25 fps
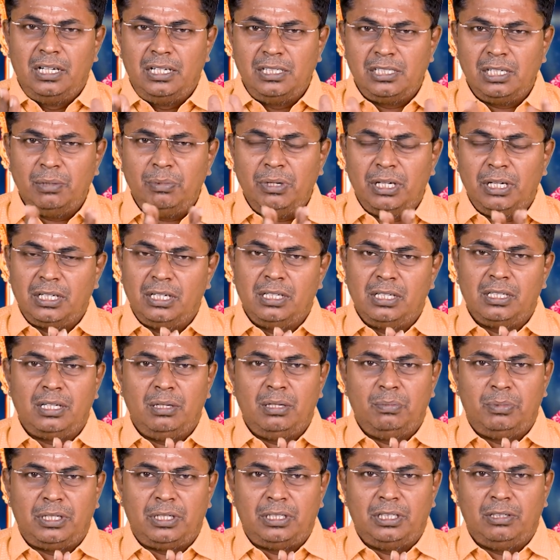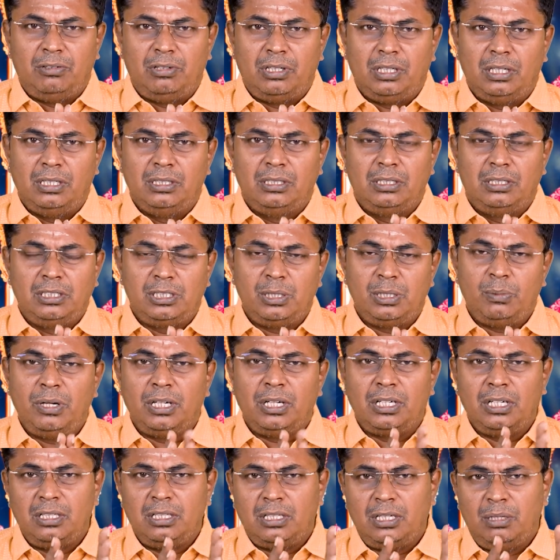ரிஷப லக்னத்தில் பிறந்தவர்கள் ரிஷப
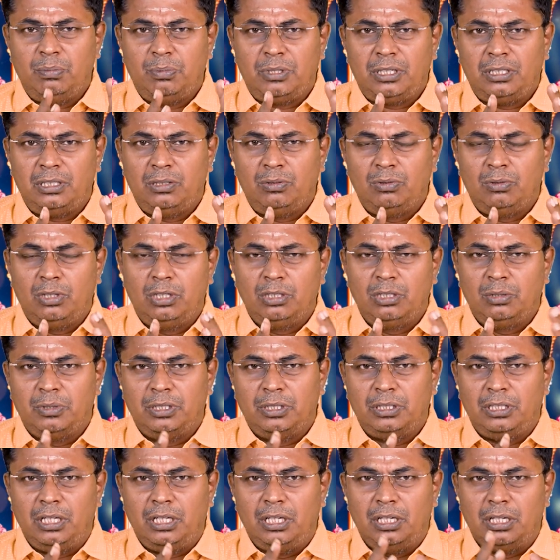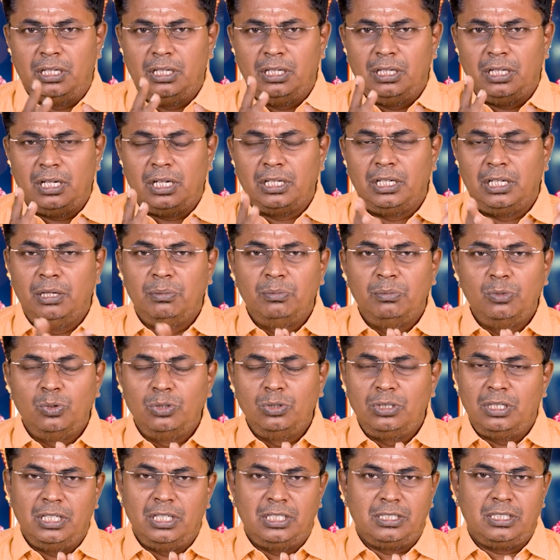லக்னத்தில் பிறந்தவங்களுக்கு பார்த்தீங்கன்னா அங்கே
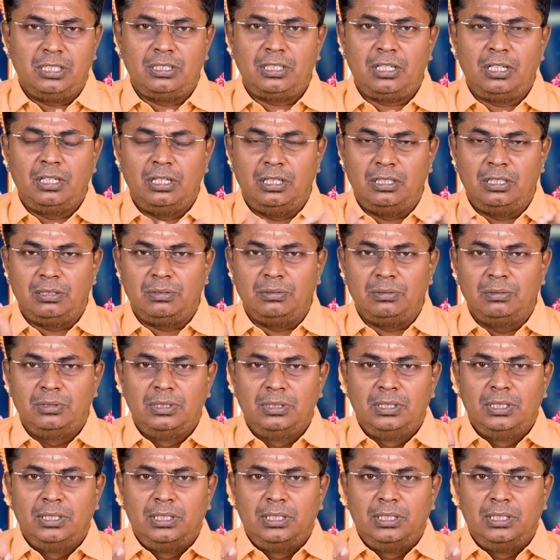மூன்று நட்சத்திரங்கள் இருக்கும்